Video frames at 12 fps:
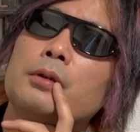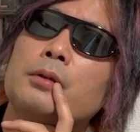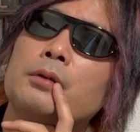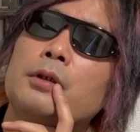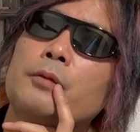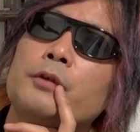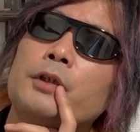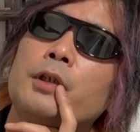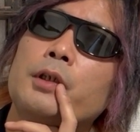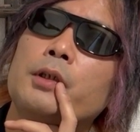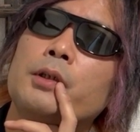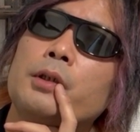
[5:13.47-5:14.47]
グラムにな
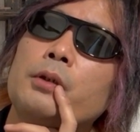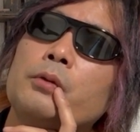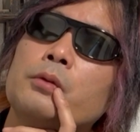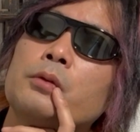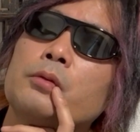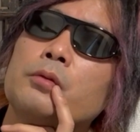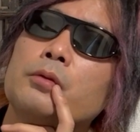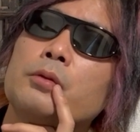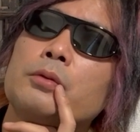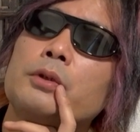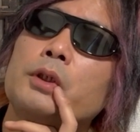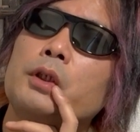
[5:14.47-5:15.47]
かった要素を
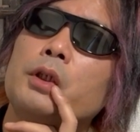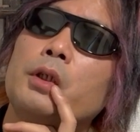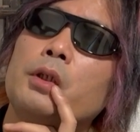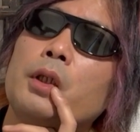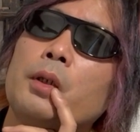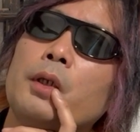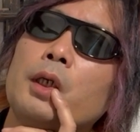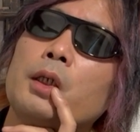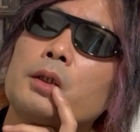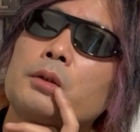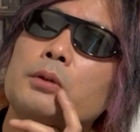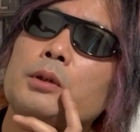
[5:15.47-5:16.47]
取り入れたら、
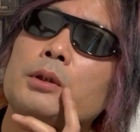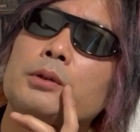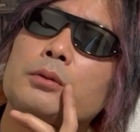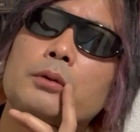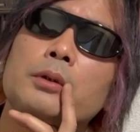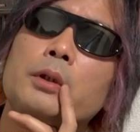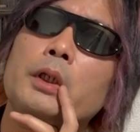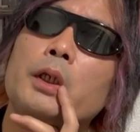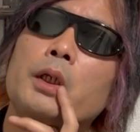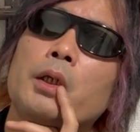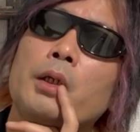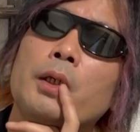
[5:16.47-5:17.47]
それはそれで
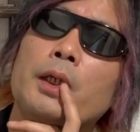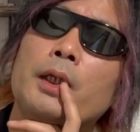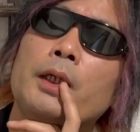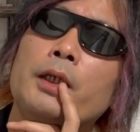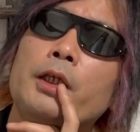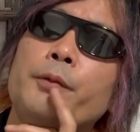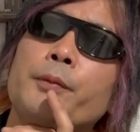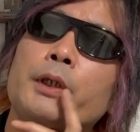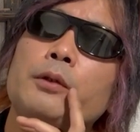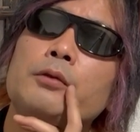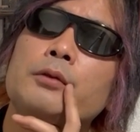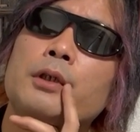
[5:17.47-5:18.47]
今
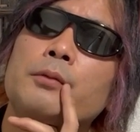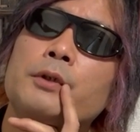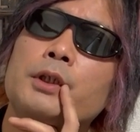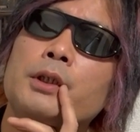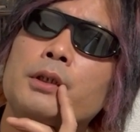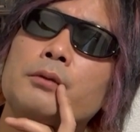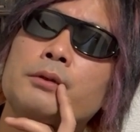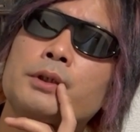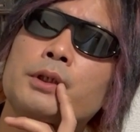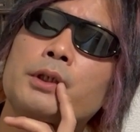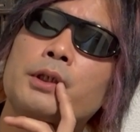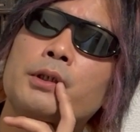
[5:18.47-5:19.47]
のグラムになるん
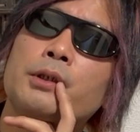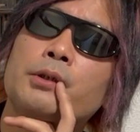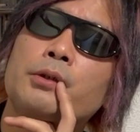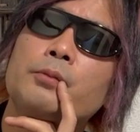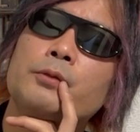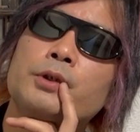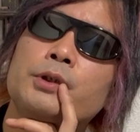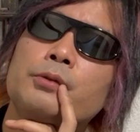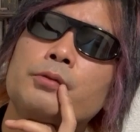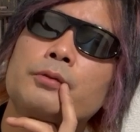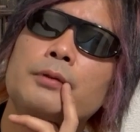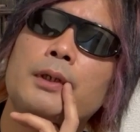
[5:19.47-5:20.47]
じゃないかっていうのも自
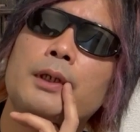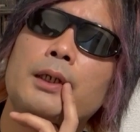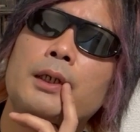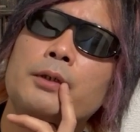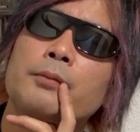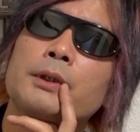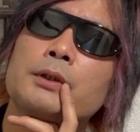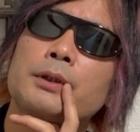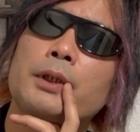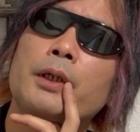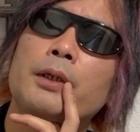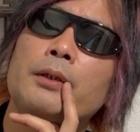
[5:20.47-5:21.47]
負はありますね。
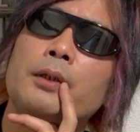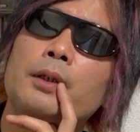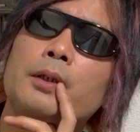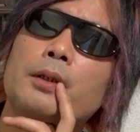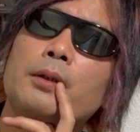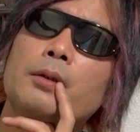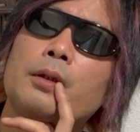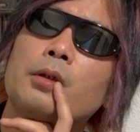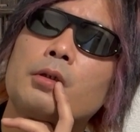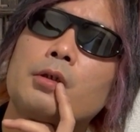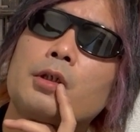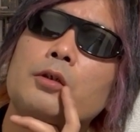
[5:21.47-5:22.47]

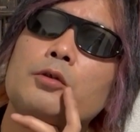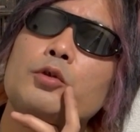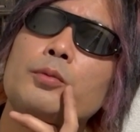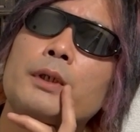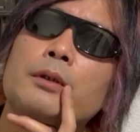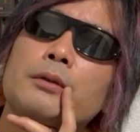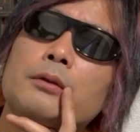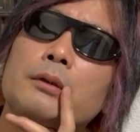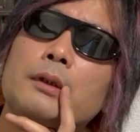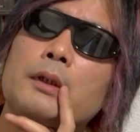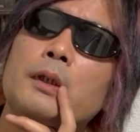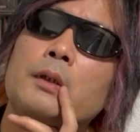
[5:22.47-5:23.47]
例えば、
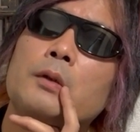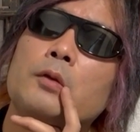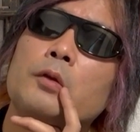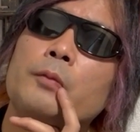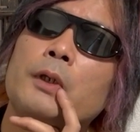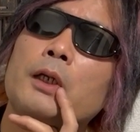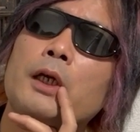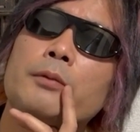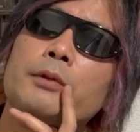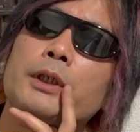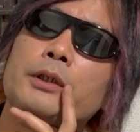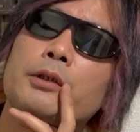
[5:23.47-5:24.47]
えっと、今
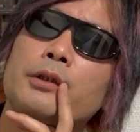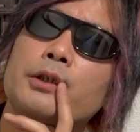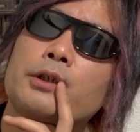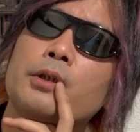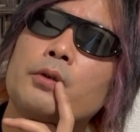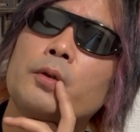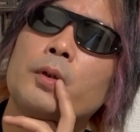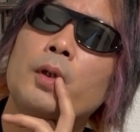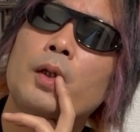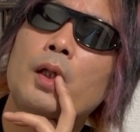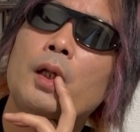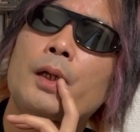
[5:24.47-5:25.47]
ライブでやってるんですけど、
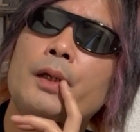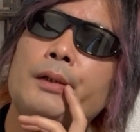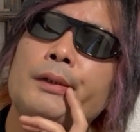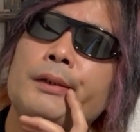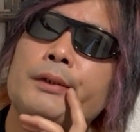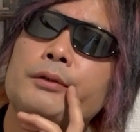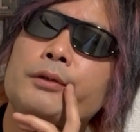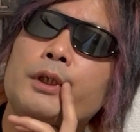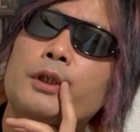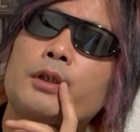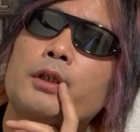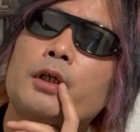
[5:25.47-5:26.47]

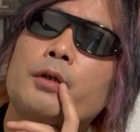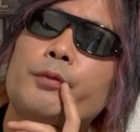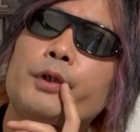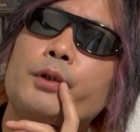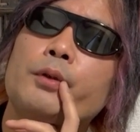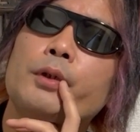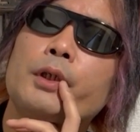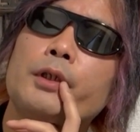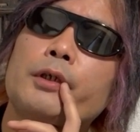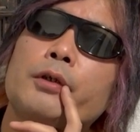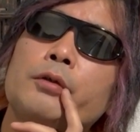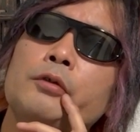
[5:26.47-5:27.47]
グリッタービートなん
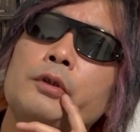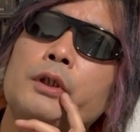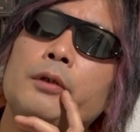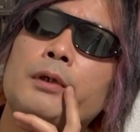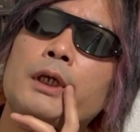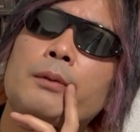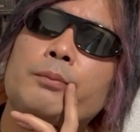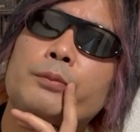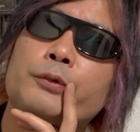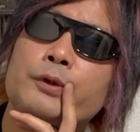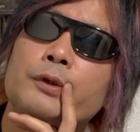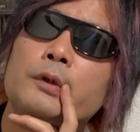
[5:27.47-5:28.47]
だけど歌は
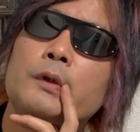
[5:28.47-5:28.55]
ラップ。